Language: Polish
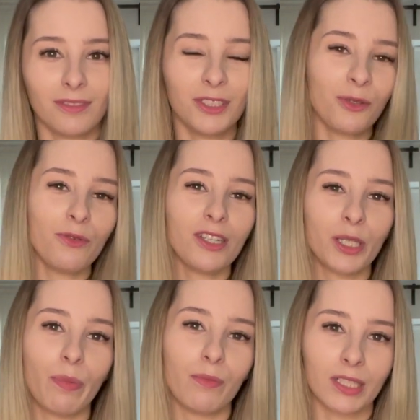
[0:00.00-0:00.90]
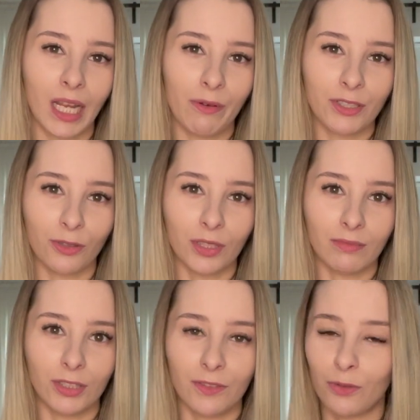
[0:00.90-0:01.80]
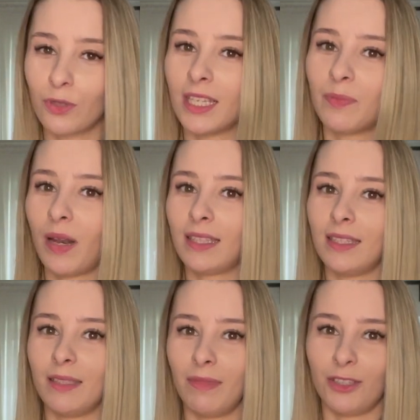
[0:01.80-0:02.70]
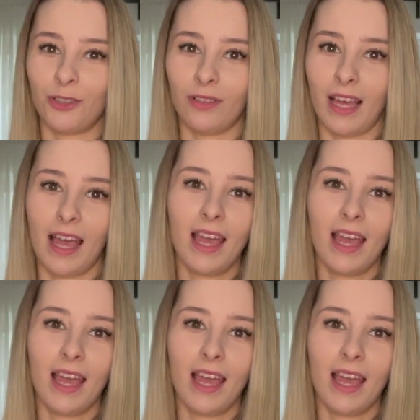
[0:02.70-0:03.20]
Dziękuję, że pomyślałeś o tym, że wrócę z pracy zmęczona